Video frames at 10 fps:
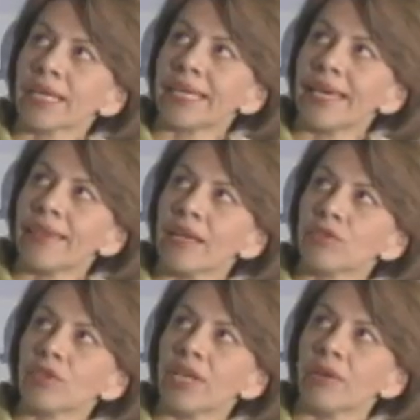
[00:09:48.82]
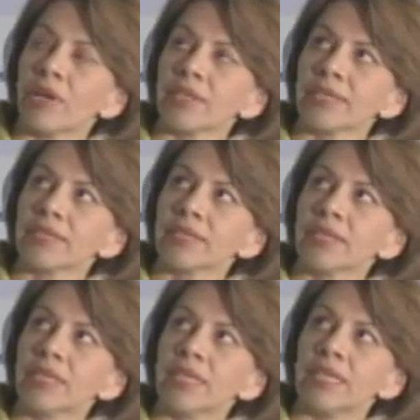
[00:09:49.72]
qué datos relevantes
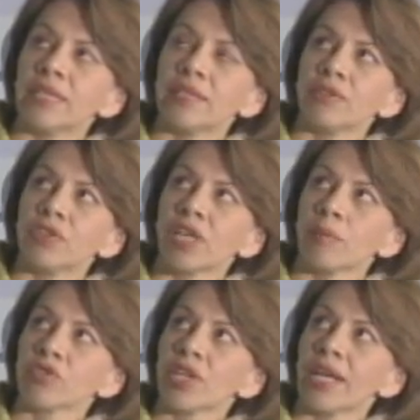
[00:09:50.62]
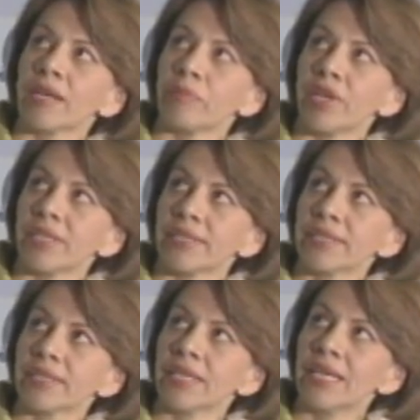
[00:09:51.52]
identificamos en la
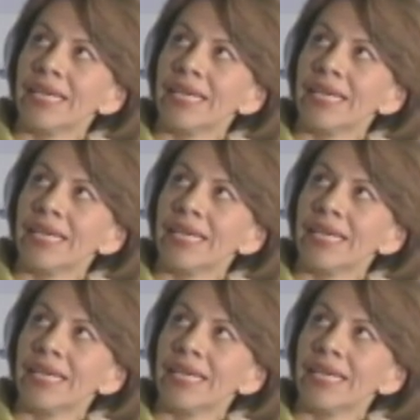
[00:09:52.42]
anamnesis,